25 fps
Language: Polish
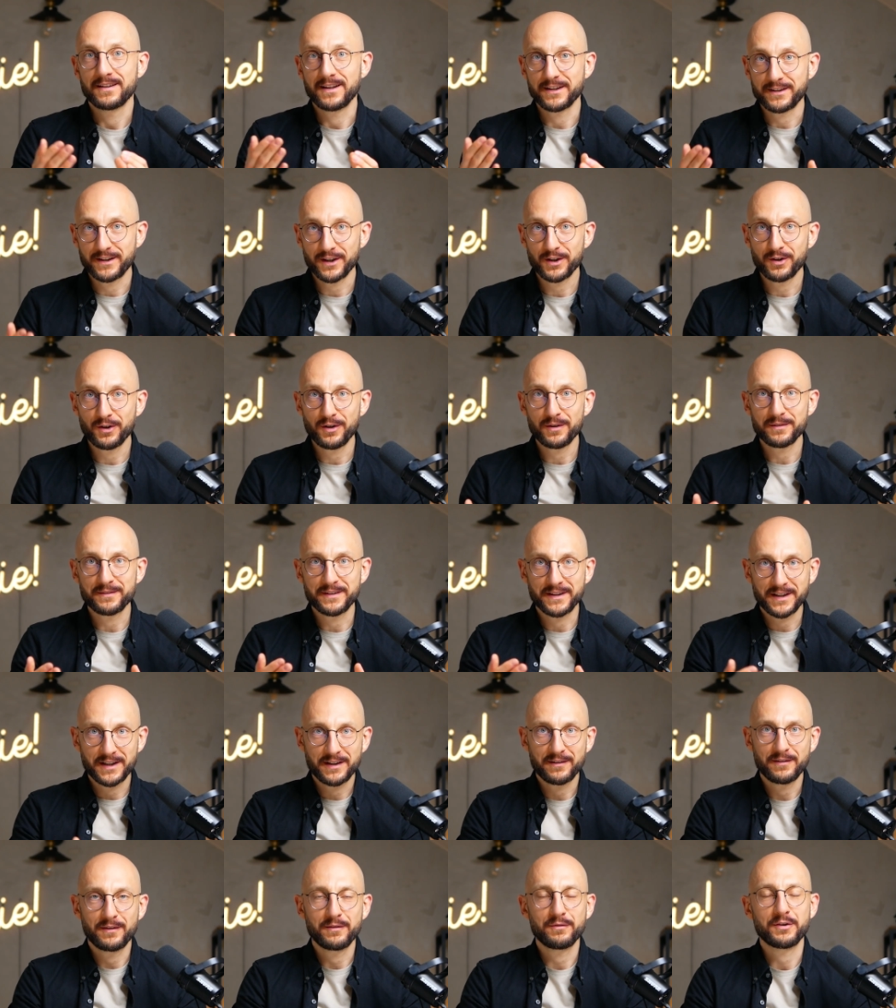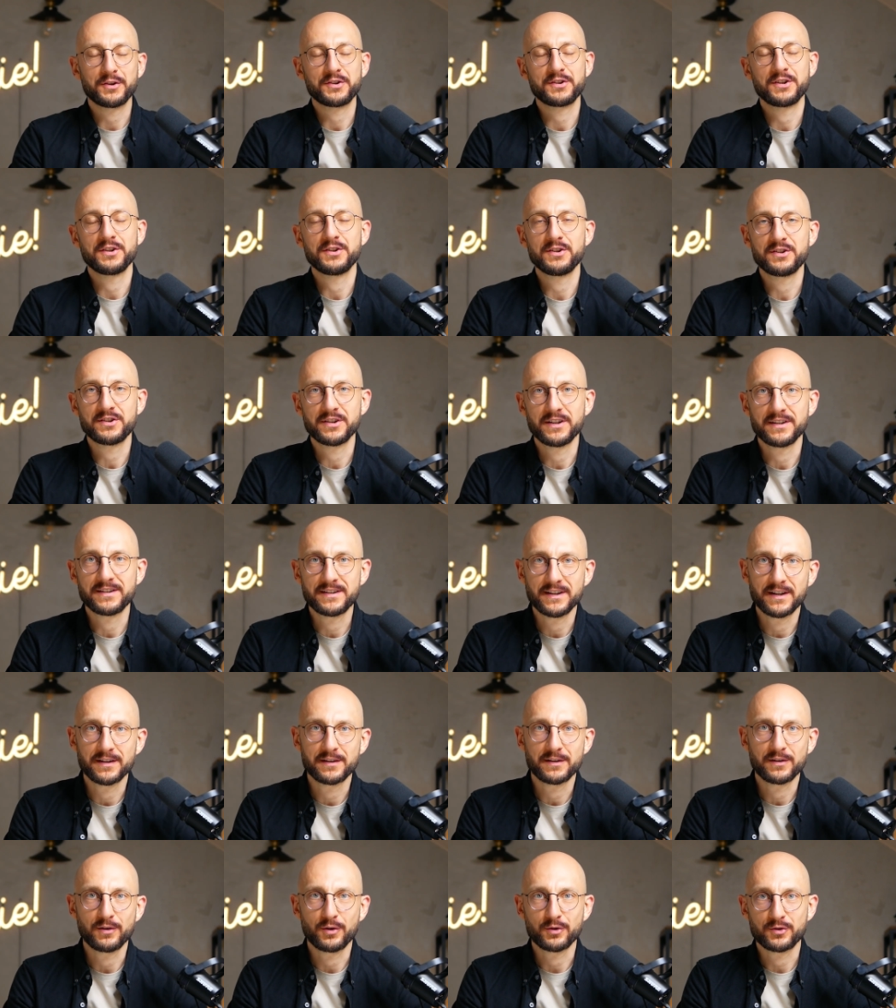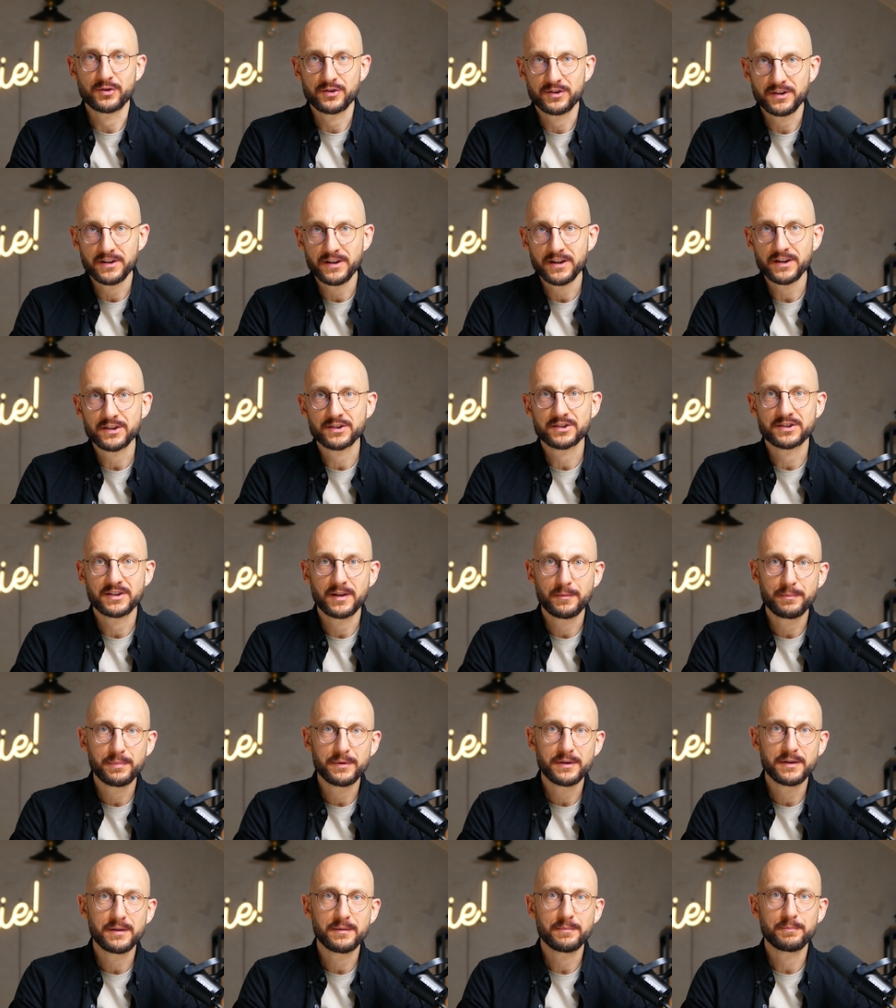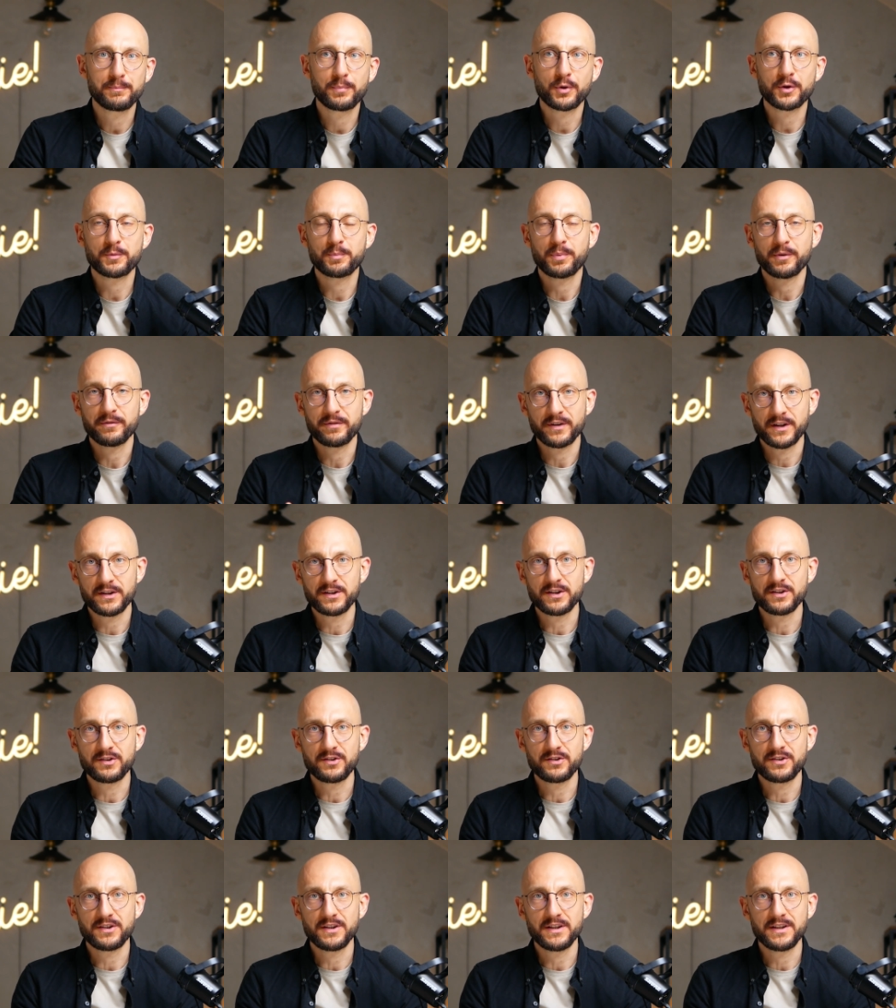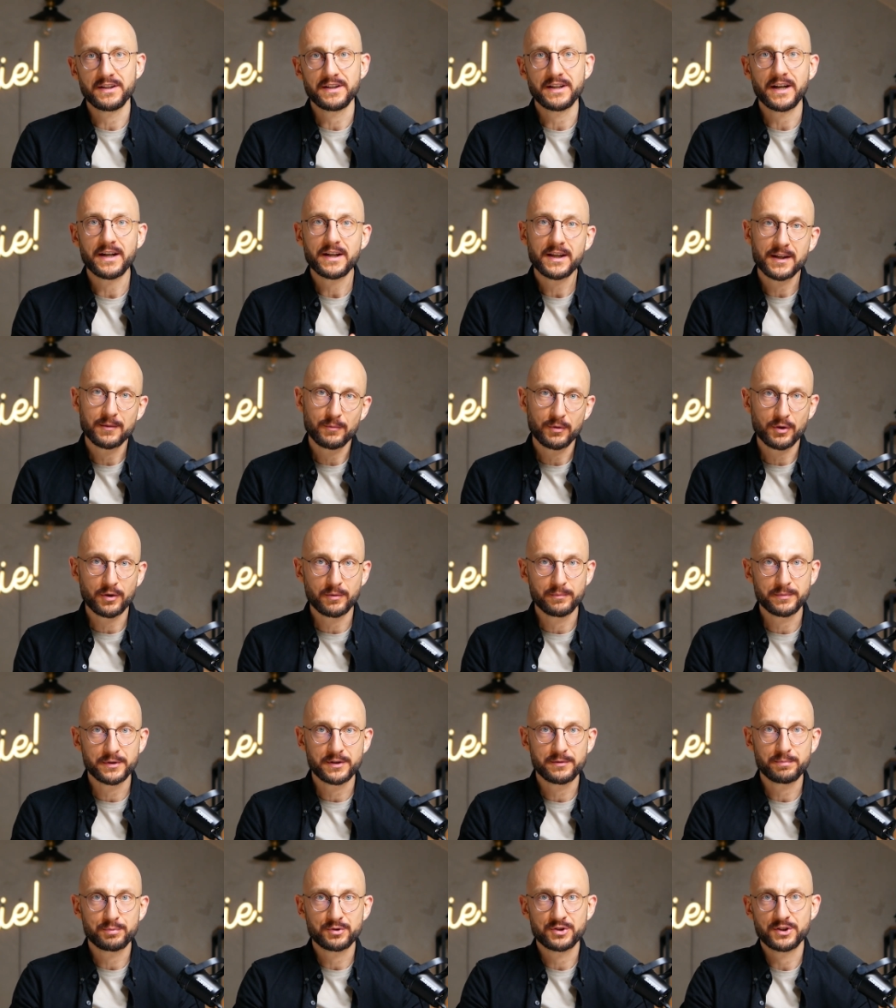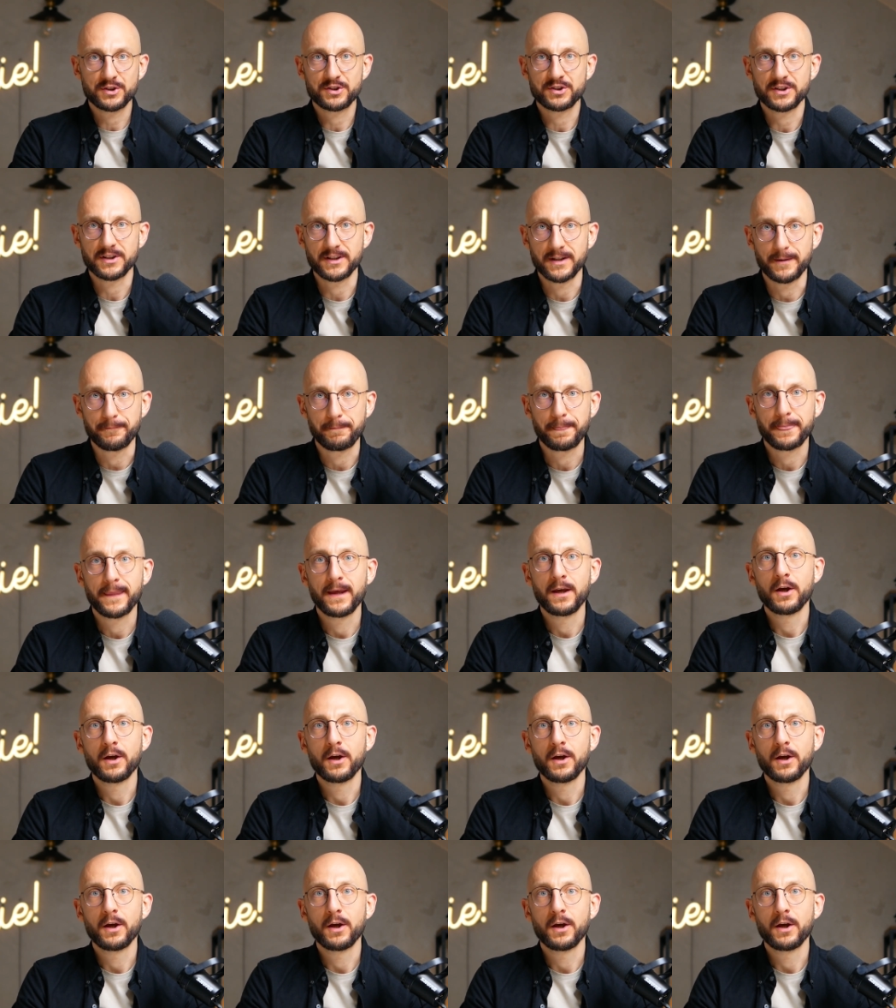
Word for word: Dlatego nagrywam właśnie dzisiaj ten odcinek, żeby podpowiedzieć Ci, jakie mogą być przyczyny.